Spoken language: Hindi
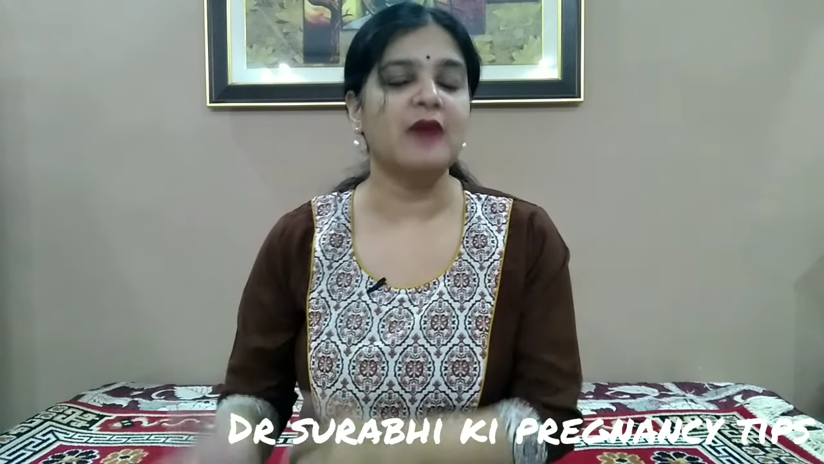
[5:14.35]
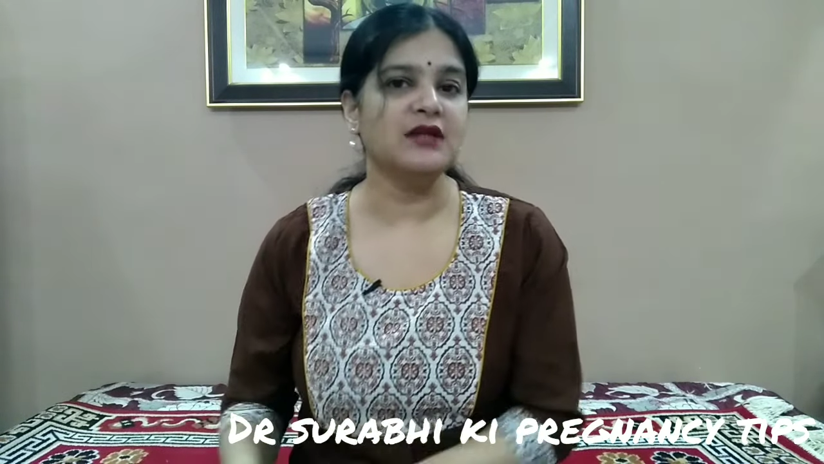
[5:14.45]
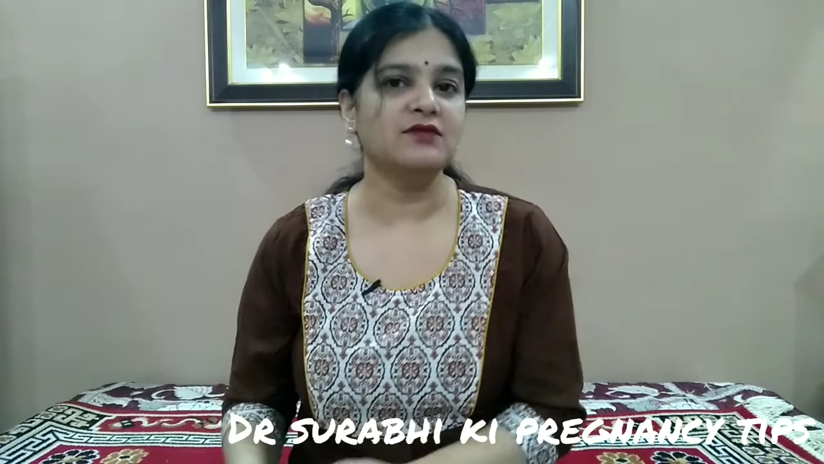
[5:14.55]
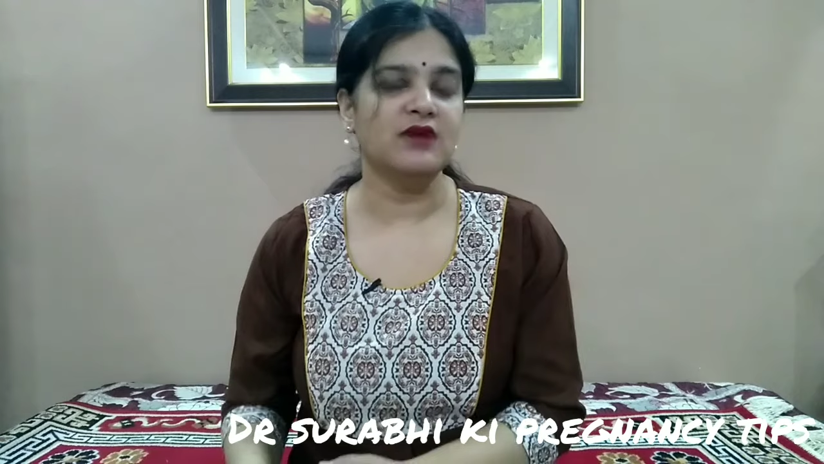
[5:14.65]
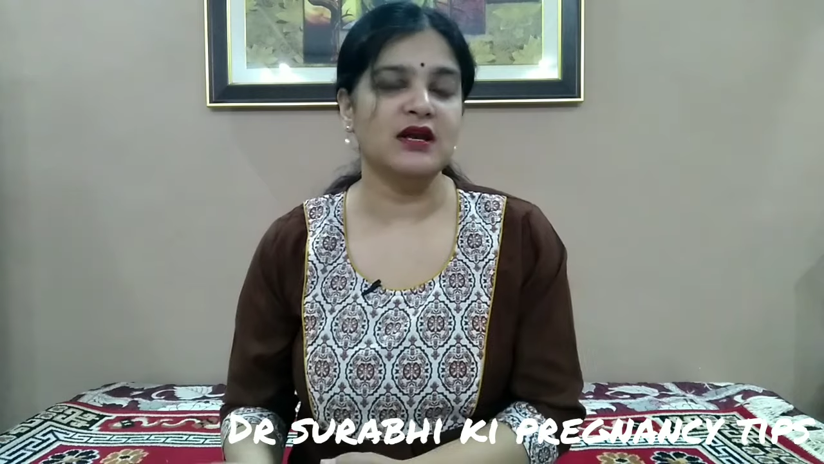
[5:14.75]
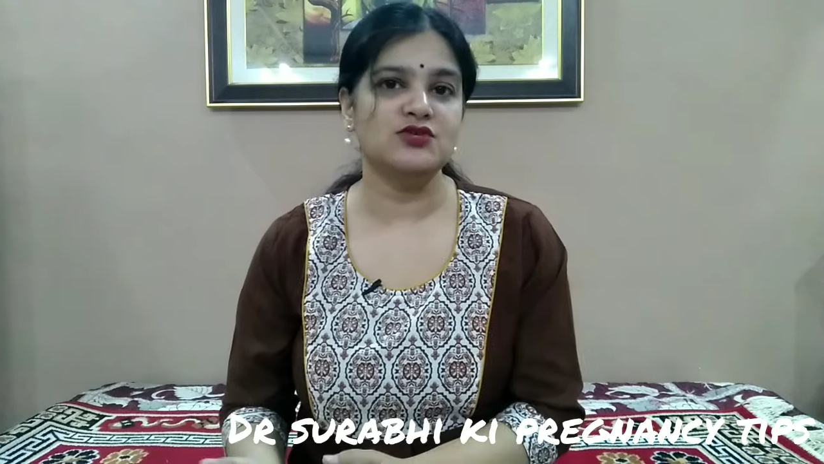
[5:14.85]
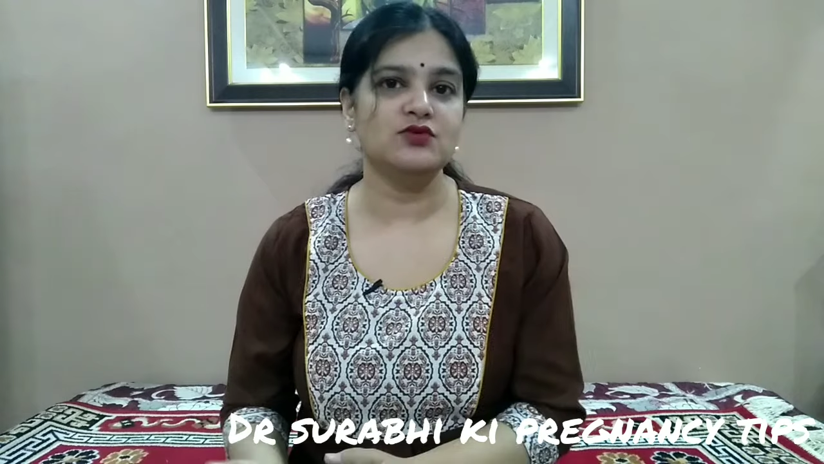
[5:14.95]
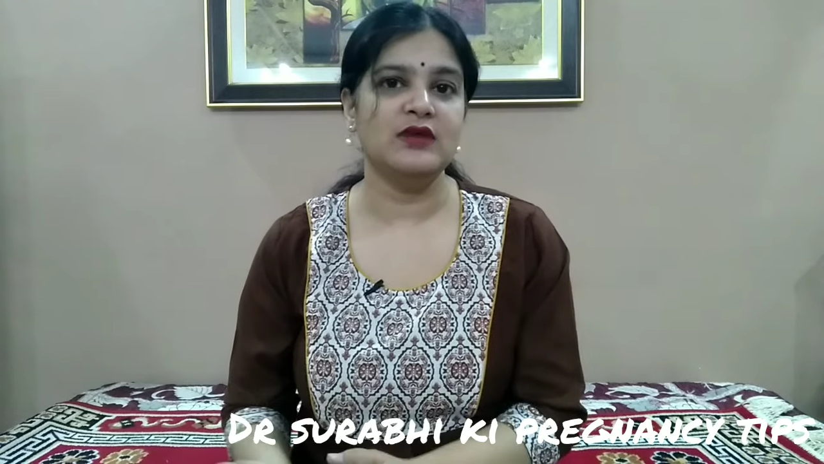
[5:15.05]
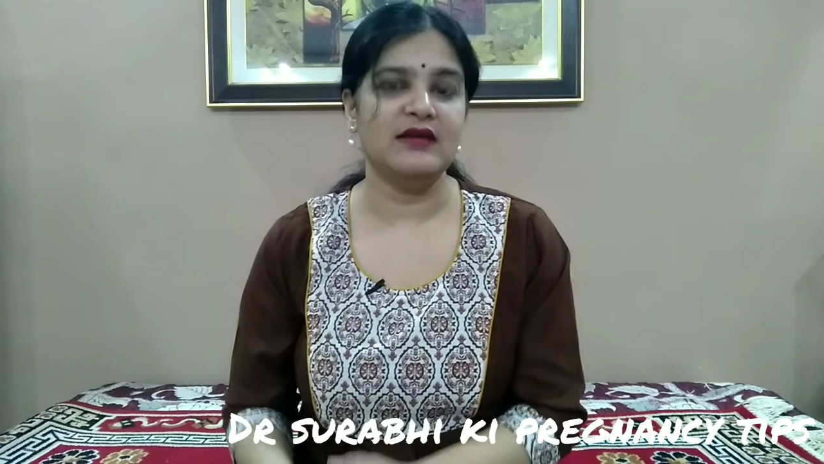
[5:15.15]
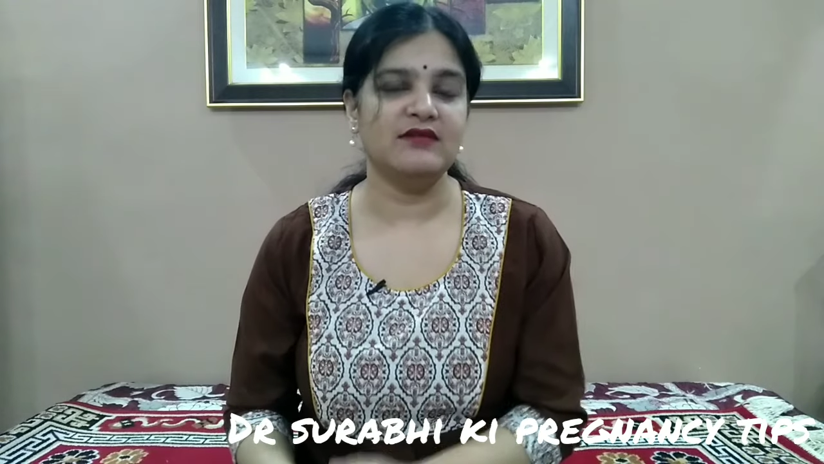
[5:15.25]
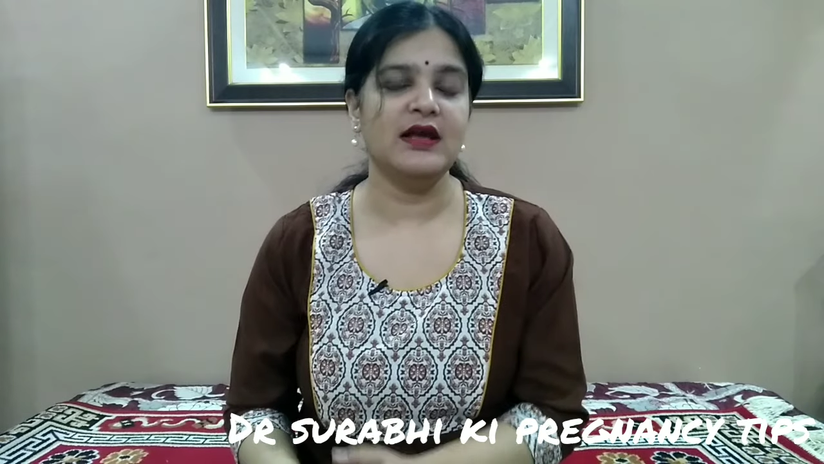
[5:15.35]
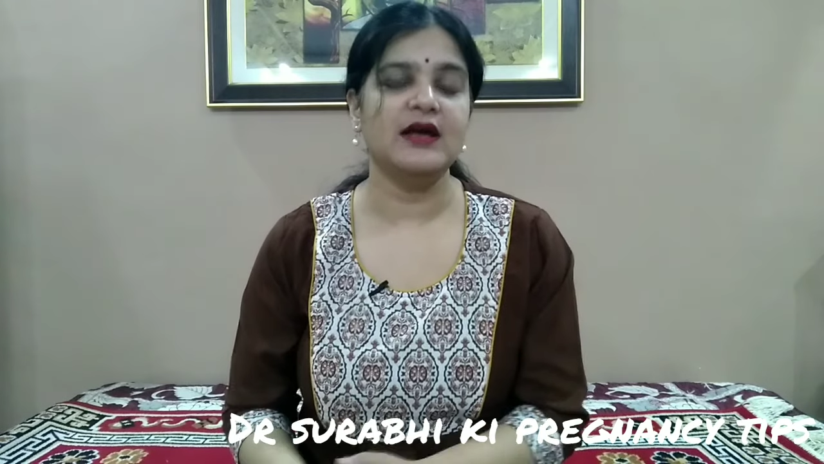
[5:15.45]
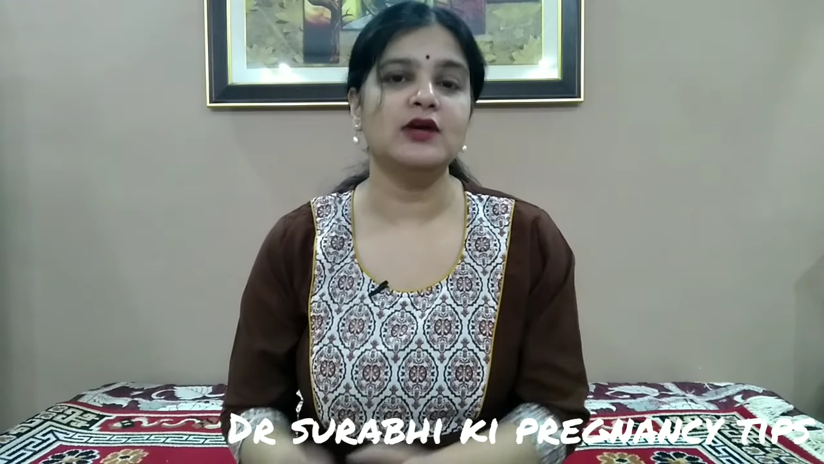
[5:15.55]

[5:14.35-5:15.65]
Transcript: बाद वाला जो लेवल है